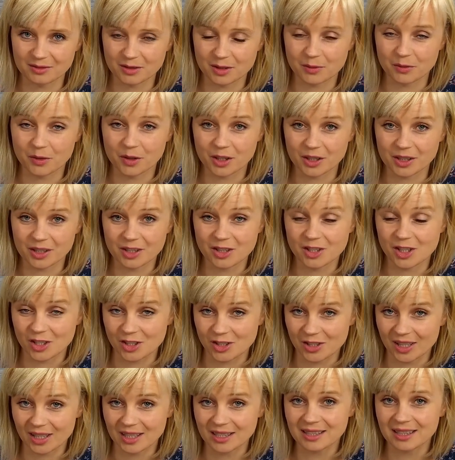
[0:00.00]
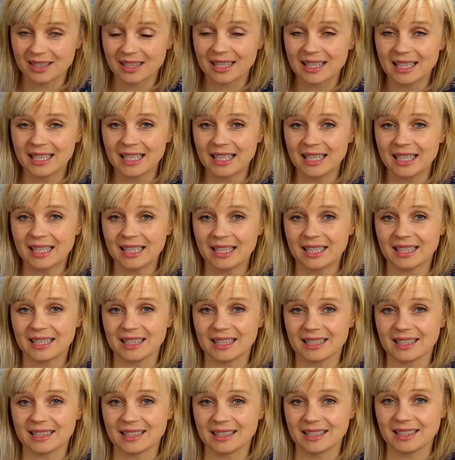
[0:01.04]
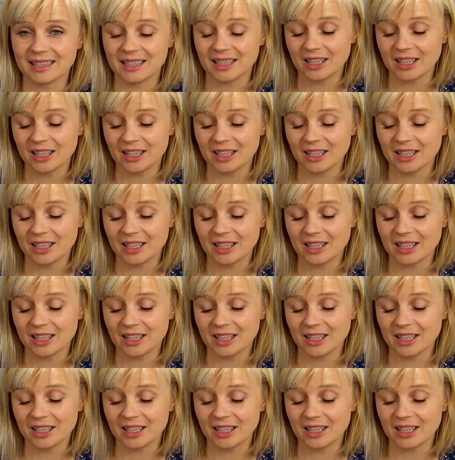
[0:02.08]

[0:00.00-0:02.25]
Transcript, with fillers: w swoich dzieciach. Y,